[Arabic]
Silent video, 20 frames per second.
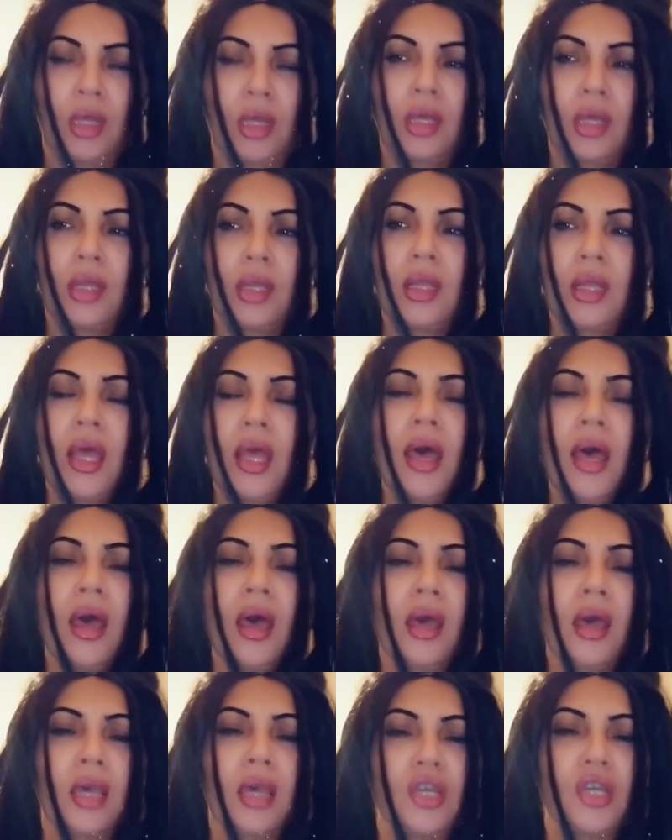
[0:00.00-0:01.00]

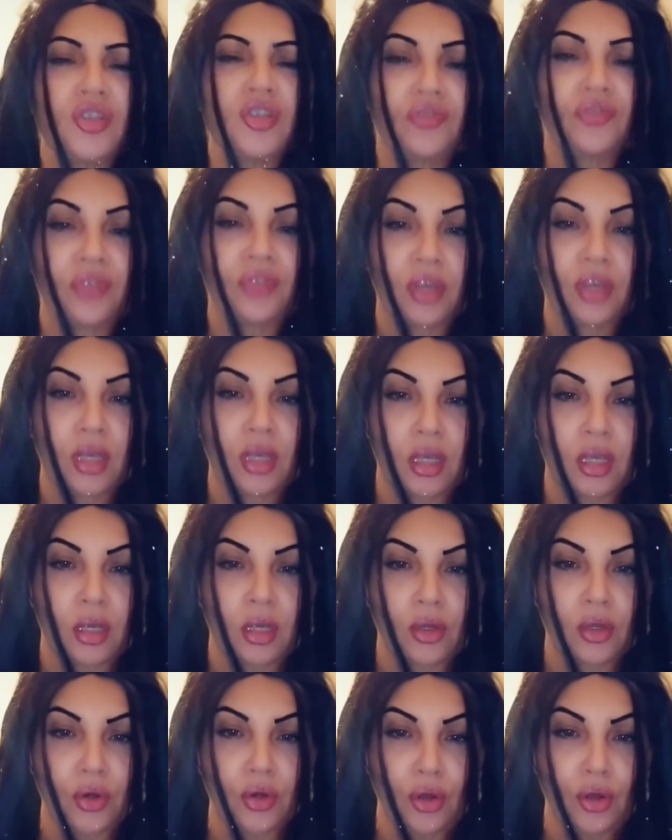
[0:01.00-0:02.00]
لكن شفتي
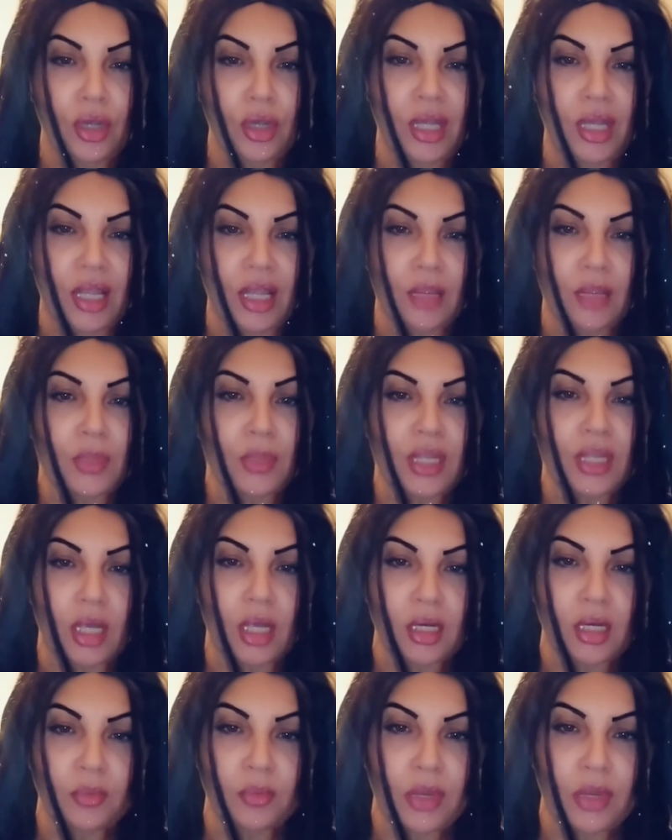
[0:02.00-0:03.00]
روحك يعني
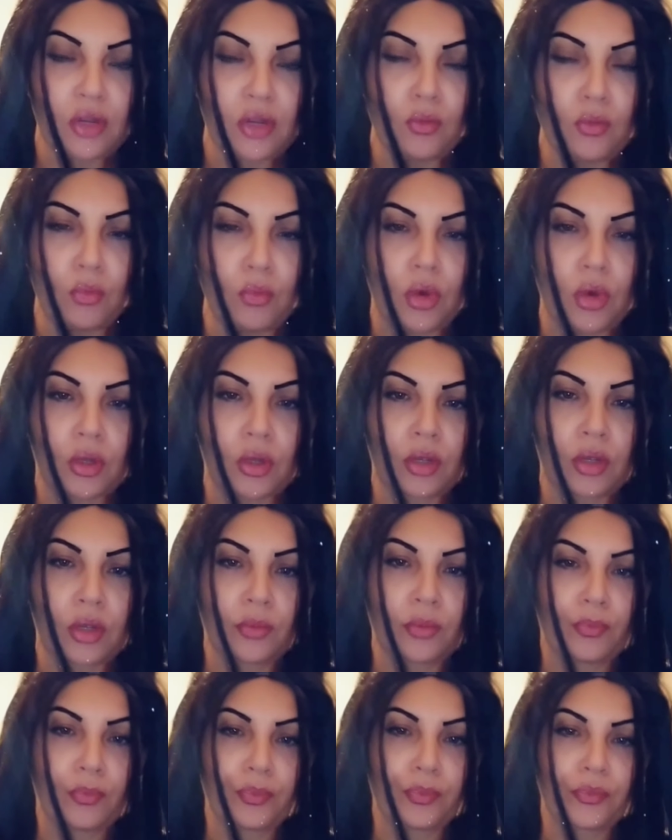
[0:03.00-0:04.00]
متقربة لأمك
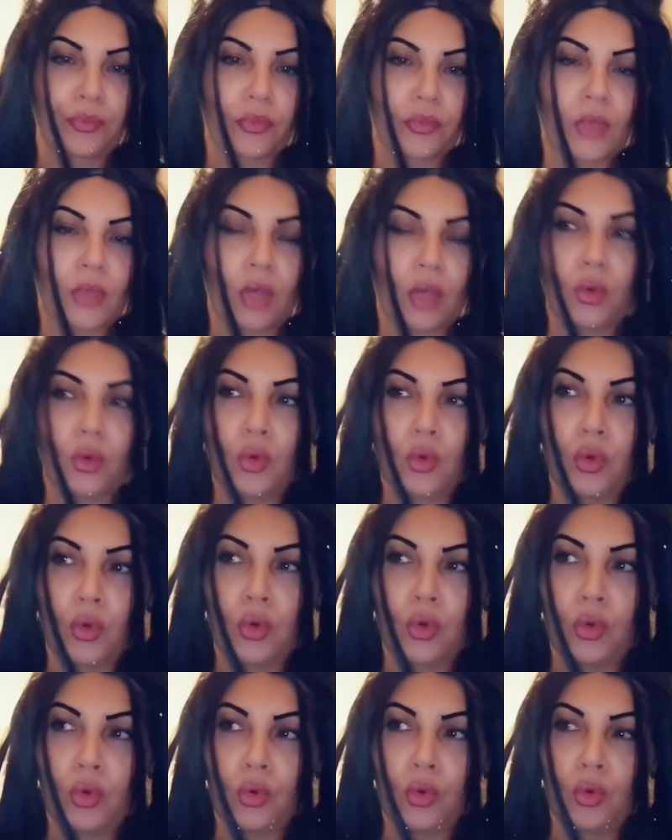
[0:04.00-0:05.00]
و...
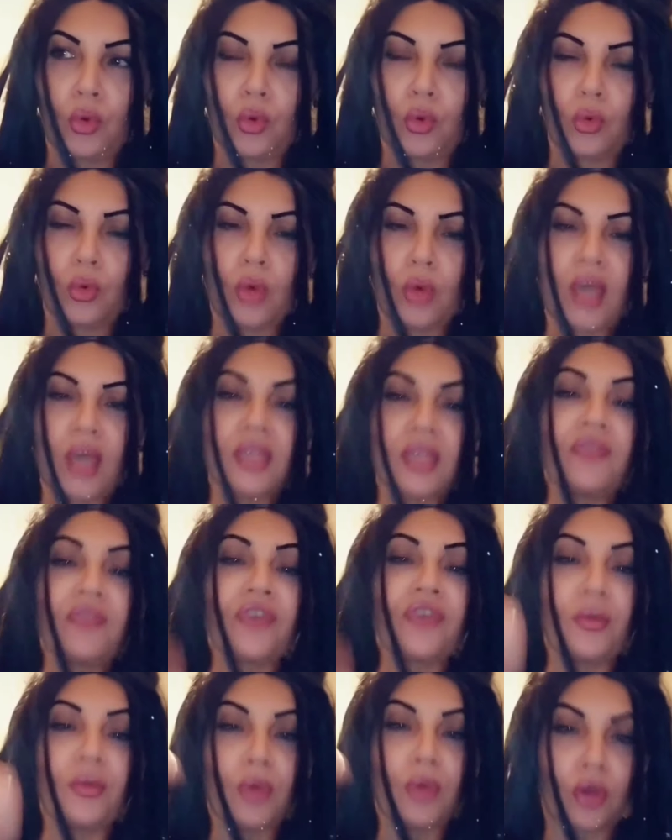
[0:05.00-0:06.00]

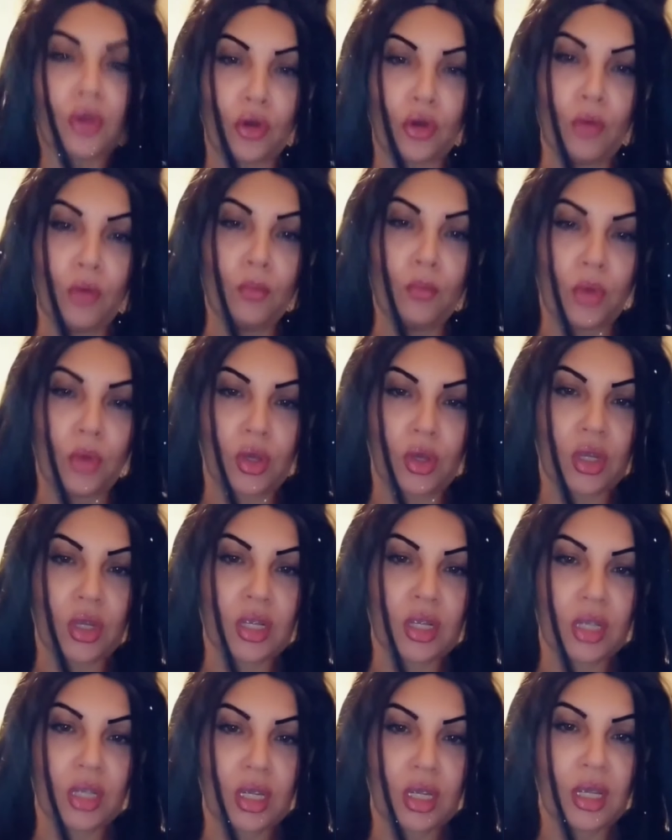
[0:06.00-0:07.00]
واحتفهمك أمك
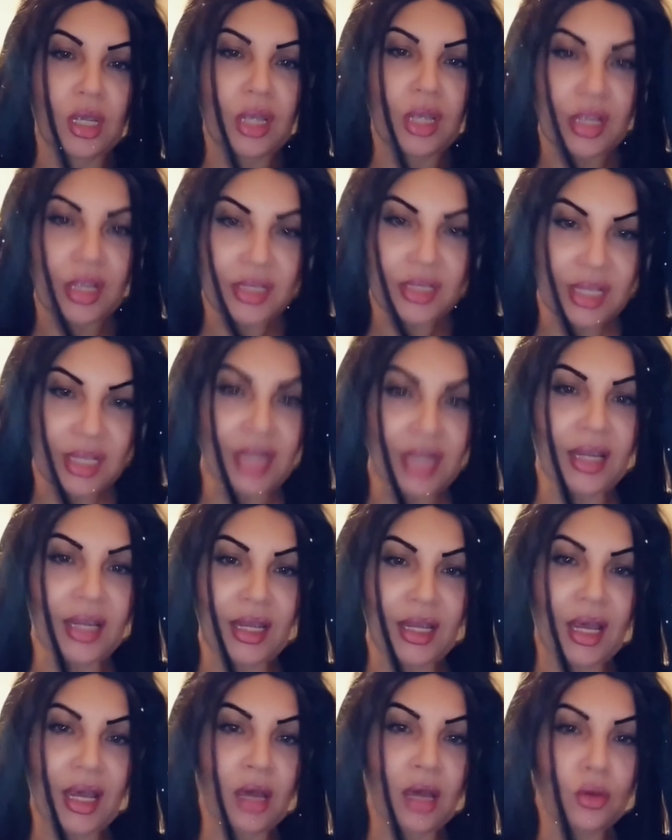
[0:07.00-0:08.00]

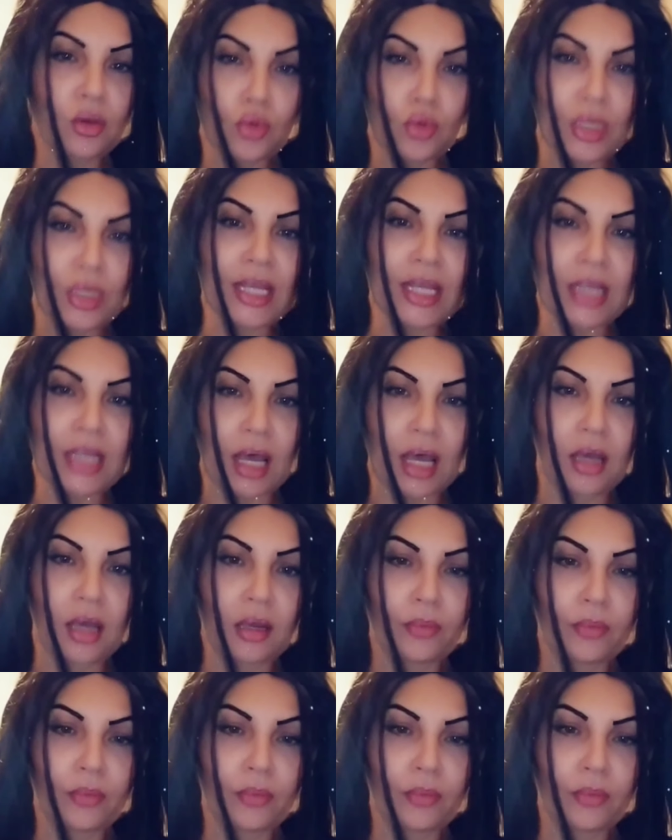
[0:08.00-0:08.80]
صرحيها قولي لها